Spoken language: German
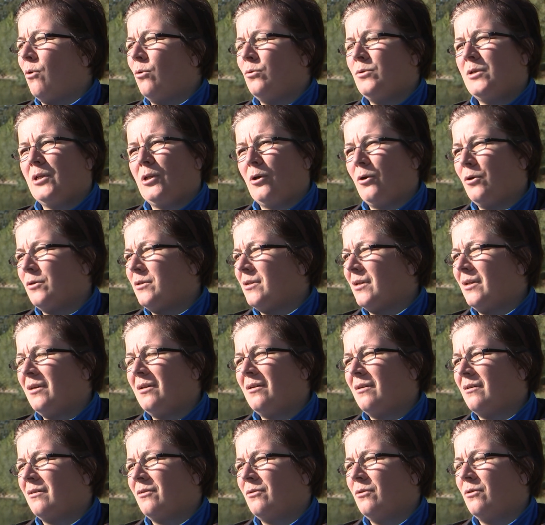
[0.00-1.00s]
Und die
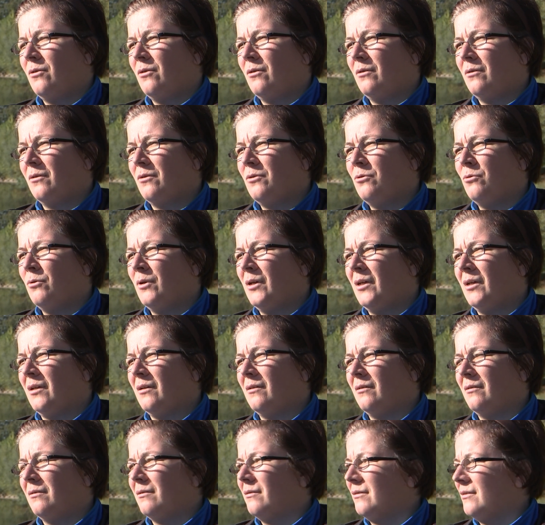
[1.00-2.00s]
Leute, also
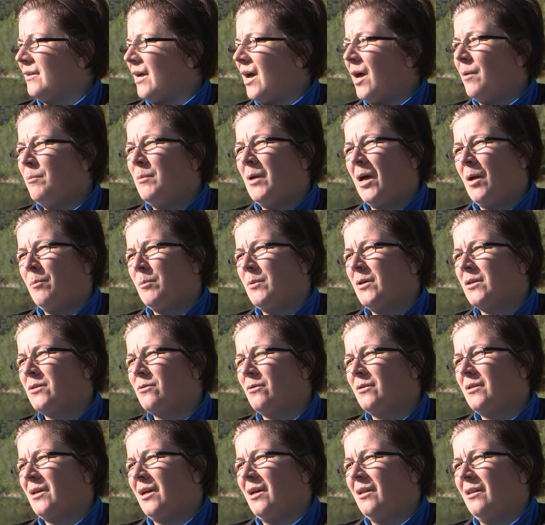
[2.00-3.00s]
junge Damen, haben mich
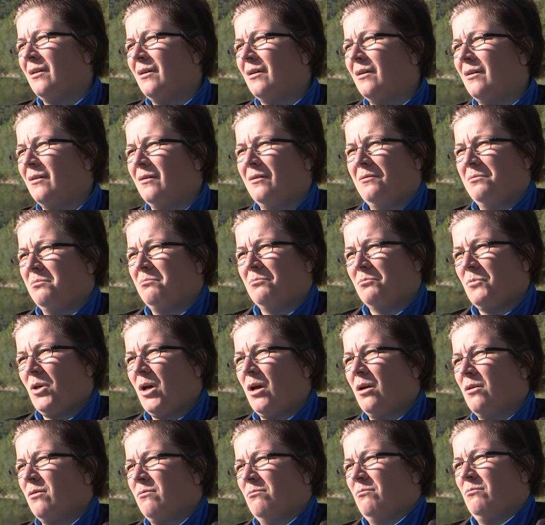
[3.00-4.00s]
total äh,
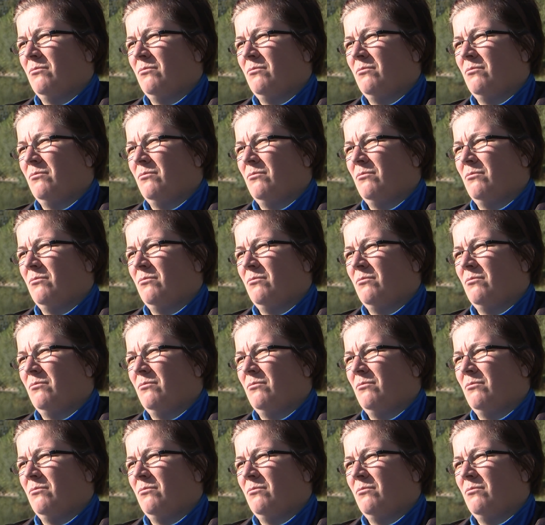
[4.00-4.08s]
ja,